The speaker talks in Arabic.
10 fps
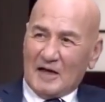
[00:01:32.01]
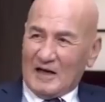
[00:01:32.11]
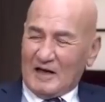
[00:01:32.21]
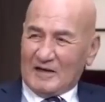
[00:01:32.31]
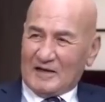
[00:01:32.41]

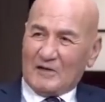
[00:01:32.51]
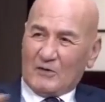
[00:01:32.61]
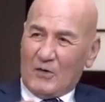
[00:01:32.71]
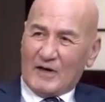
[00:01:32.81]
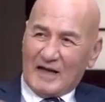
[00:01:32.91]
اللي
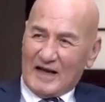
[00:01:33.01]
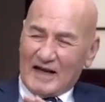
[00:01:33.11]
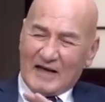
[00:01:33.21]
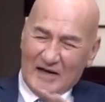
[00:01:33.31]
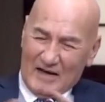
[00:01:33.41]
ضده انا
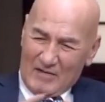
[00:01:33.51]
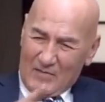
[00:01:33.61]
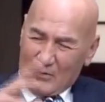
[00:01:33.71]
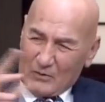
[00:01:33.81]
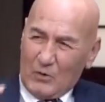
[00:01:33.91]
لكن
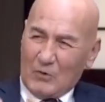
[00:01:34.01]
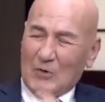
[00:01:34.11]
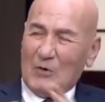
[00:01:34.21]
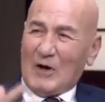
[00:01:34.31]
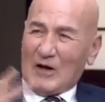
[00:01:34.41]
الموضوع
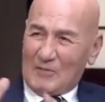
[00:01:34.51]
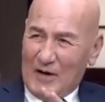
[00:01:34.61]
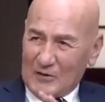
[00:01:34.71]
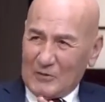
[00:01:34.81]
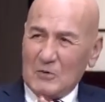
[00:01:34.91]
كله على
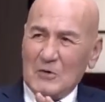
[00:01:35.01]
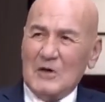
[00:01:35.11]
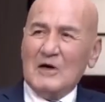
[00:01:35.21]
بعضه